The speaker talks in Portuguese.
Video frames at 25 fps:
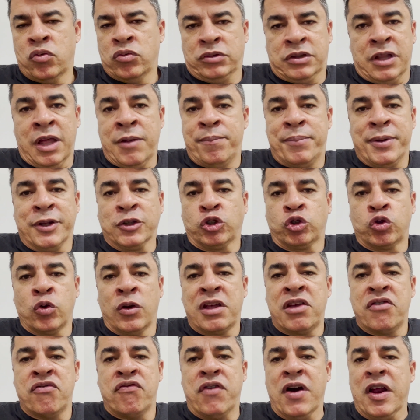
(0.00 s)
Tem
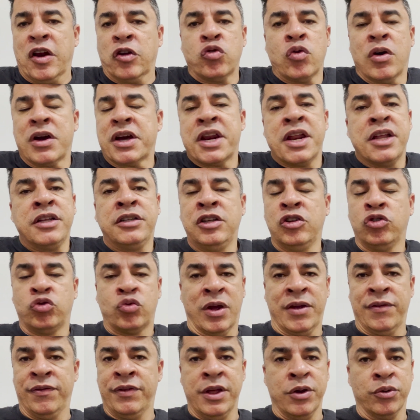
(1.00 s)
pessoa que fala, não
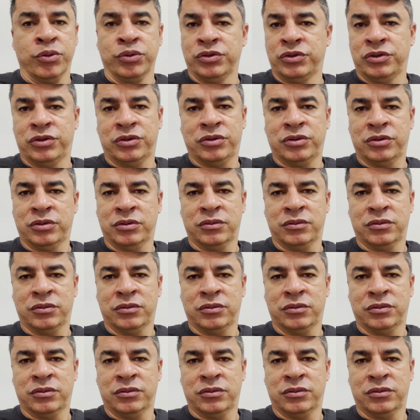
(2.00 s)
acredito em Deus.